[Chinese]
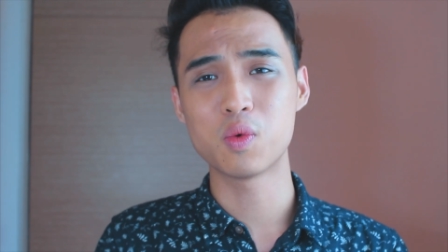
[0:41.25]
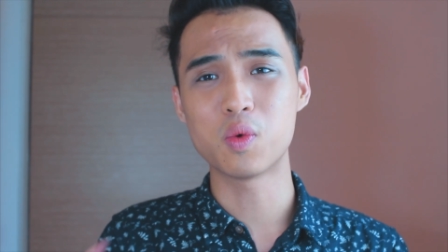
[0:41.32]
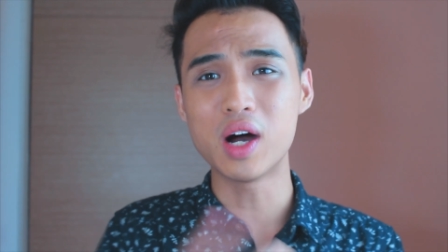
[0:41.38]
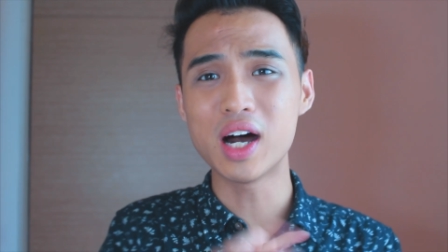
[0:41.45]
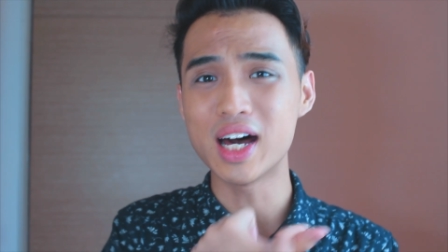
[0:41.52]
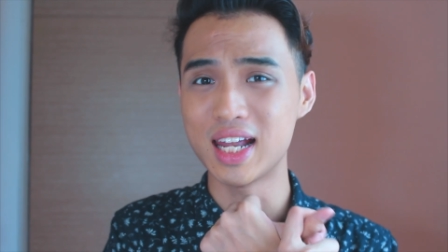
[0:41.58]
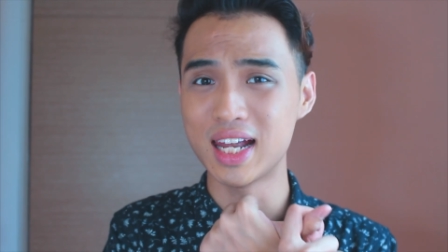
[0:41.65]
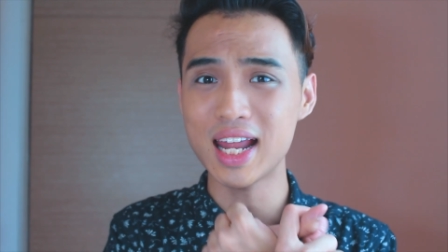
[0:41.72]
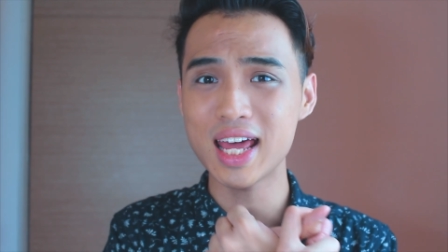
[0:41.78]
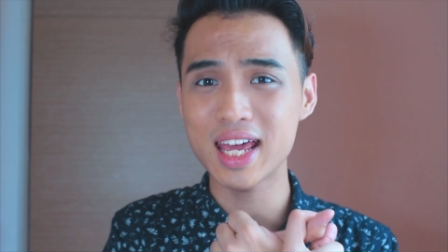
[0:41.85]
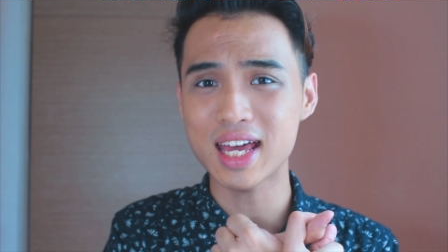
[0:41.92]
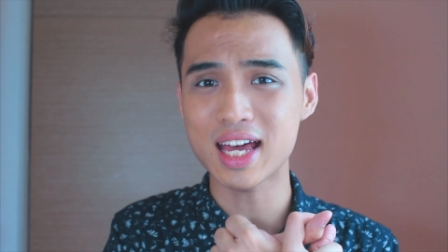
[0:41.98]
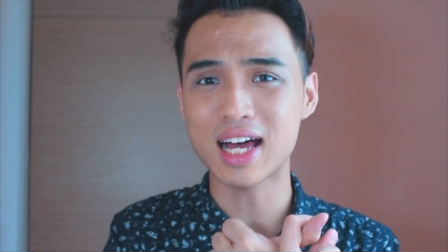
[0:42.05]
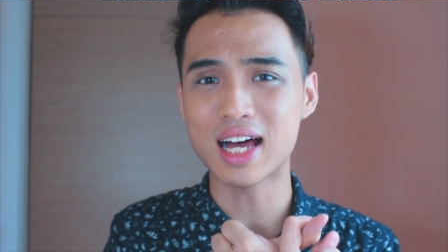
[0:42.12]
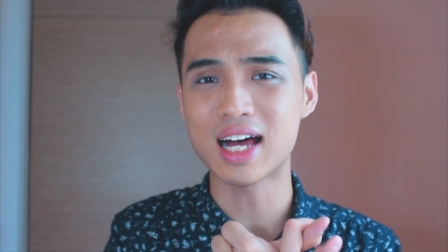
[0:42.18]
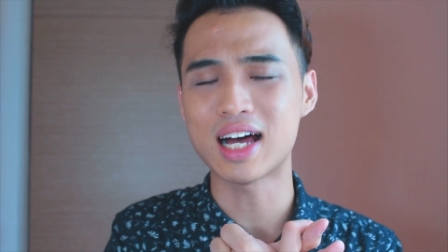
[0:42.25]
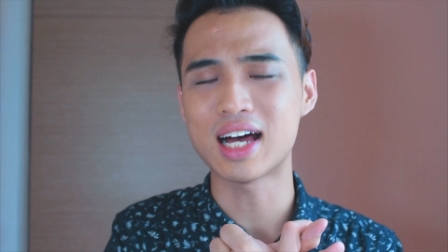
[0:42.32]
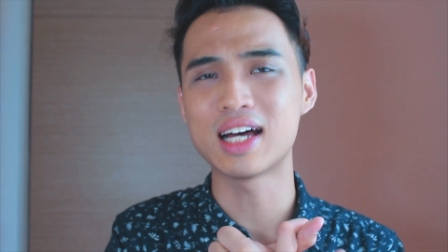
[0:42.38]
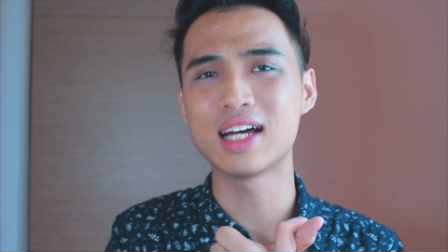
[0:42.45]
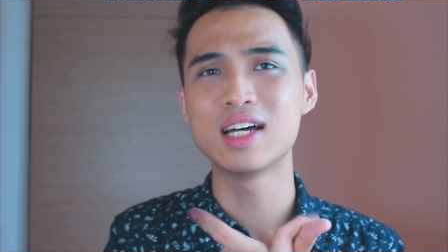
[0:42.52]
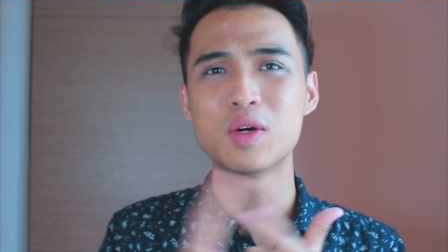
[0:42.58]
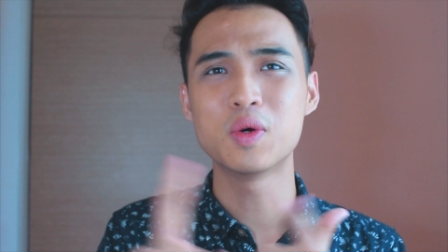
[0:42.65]
我很累
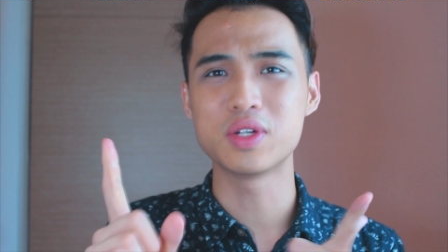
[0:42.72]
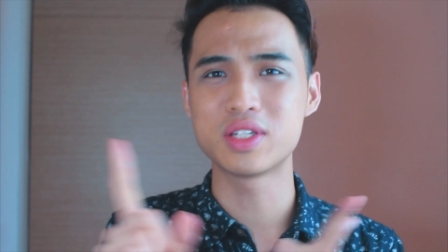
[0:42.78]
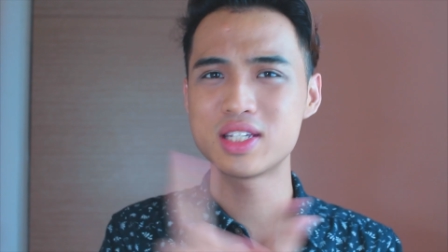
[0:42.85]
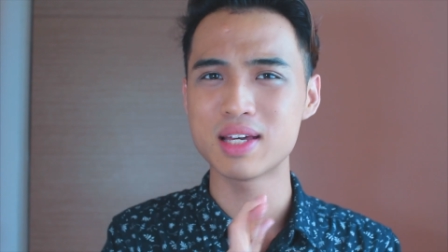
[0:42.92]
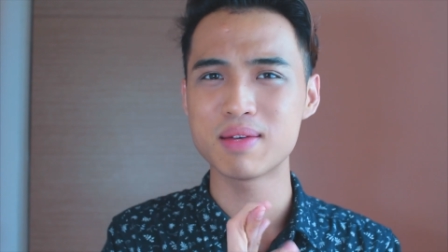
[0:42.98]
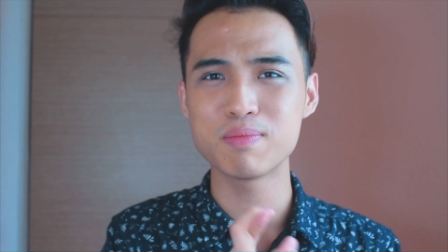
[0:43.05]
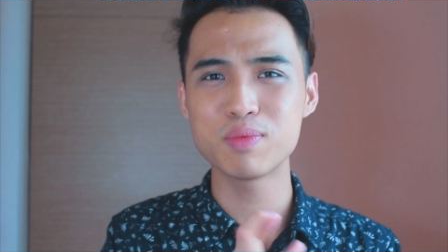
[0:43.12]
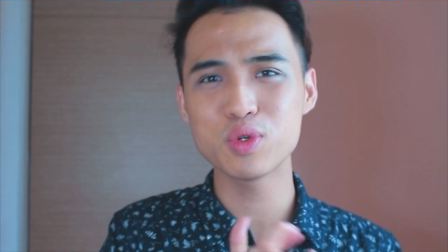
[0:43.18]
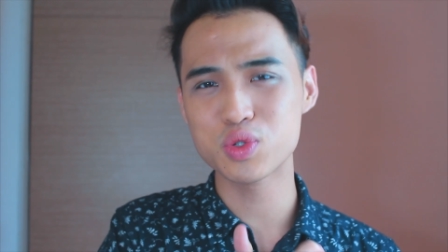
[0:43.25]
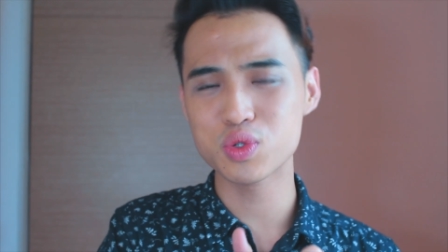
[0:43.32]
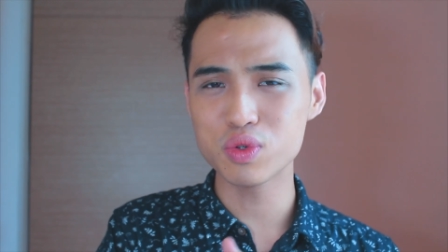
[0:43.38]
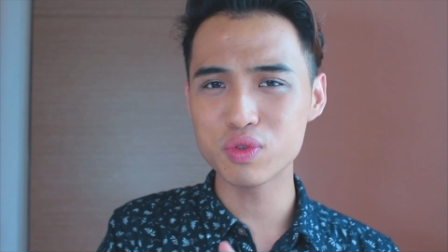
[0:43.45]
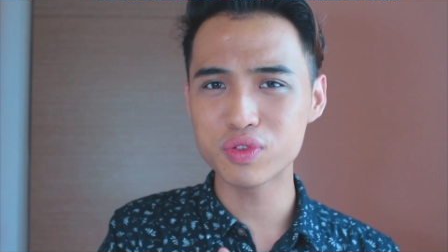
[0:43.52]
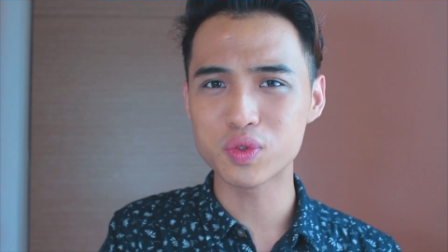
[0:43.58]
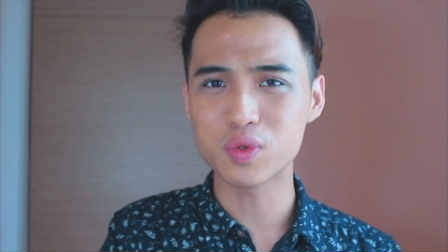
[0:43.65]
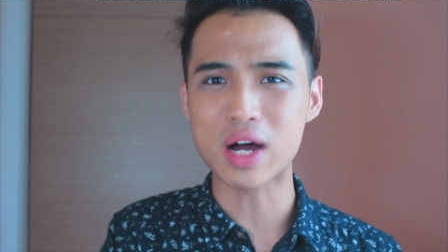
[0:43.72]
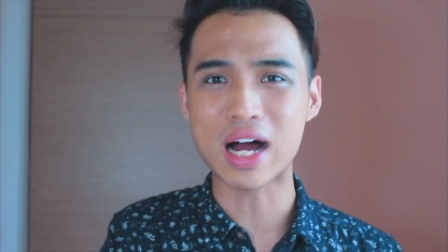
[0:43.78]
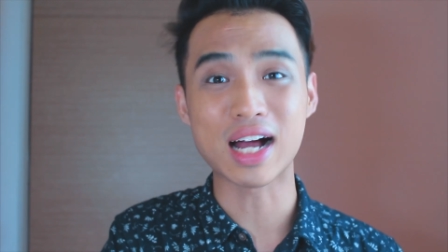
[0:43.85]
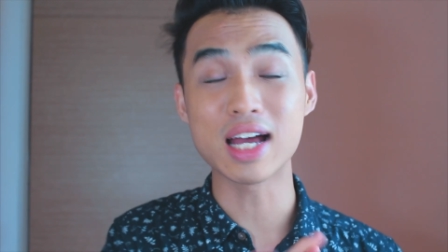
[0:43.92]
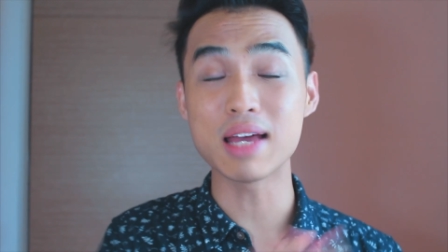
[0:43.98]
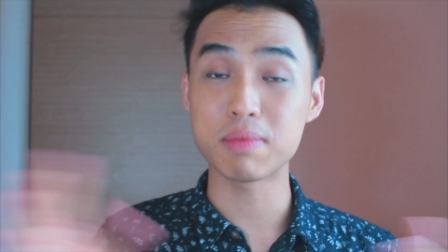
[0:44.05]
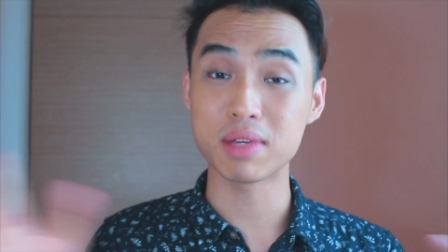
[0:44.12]
啊，我今天不舒服
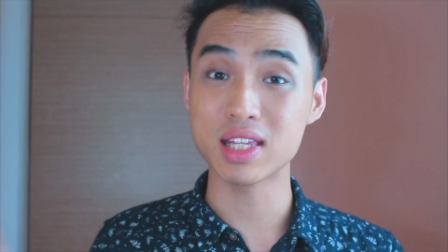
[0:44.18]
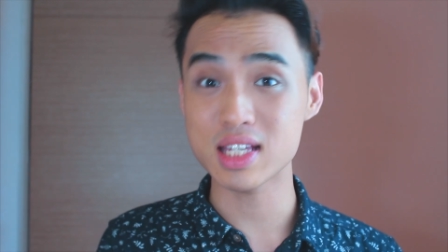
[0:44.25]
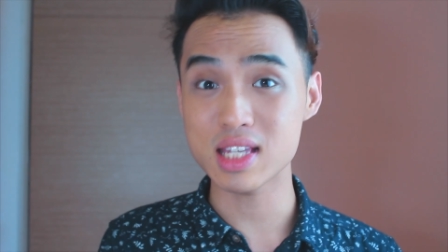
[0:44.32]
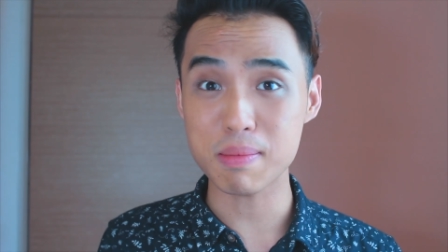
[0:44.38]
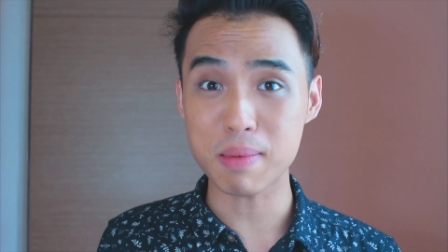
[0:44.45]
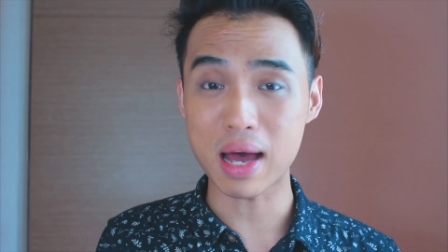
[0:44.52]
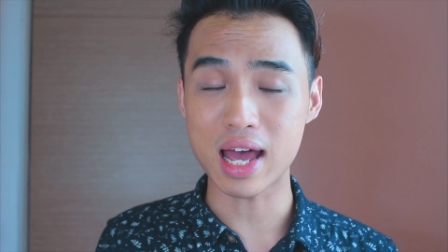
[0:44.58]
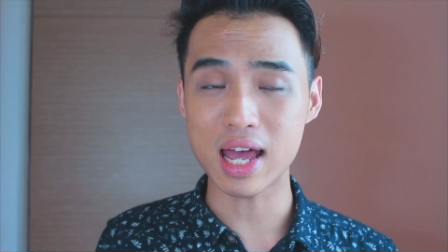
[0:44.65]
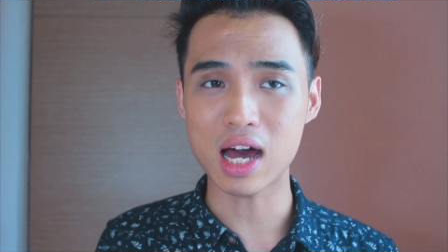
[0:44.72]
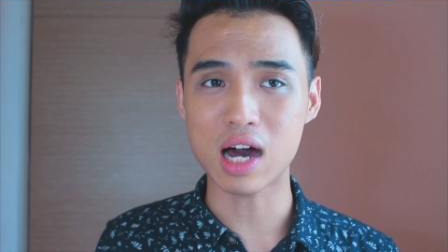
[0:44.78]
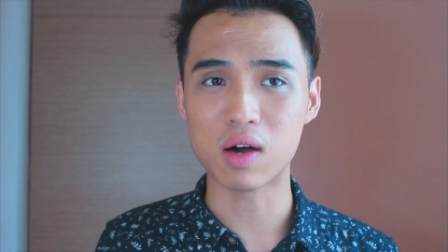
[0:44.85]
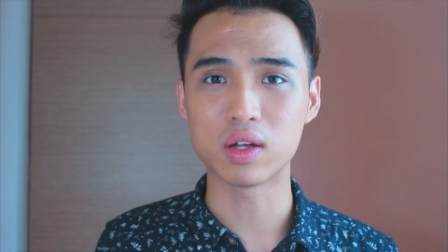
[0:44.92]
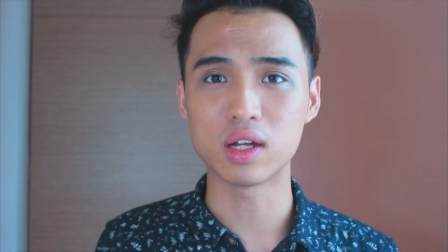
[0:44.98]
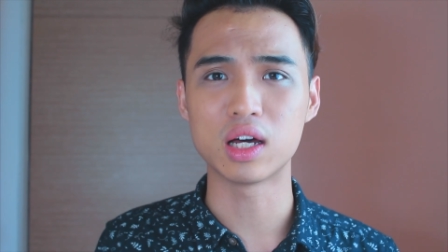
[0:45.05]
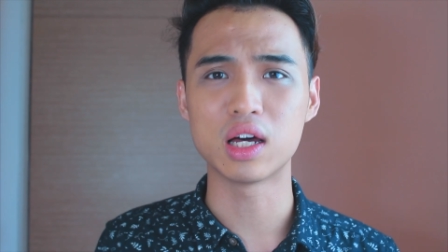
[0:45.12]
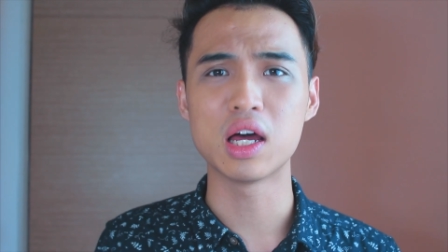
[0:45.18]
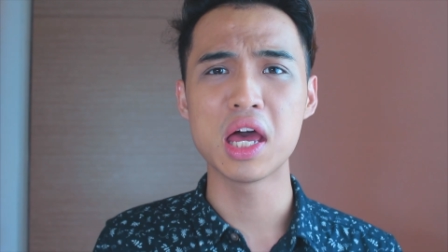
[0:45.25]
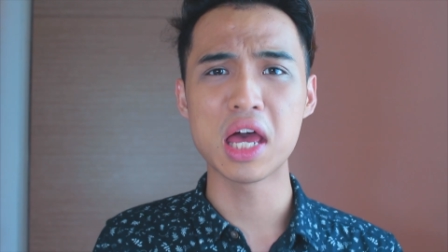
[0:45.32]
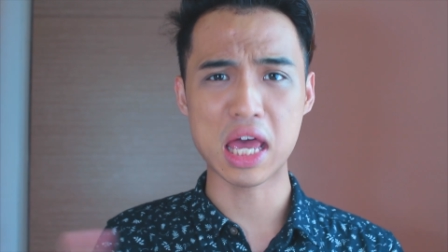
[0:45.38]
啊，可以明天再拍好了。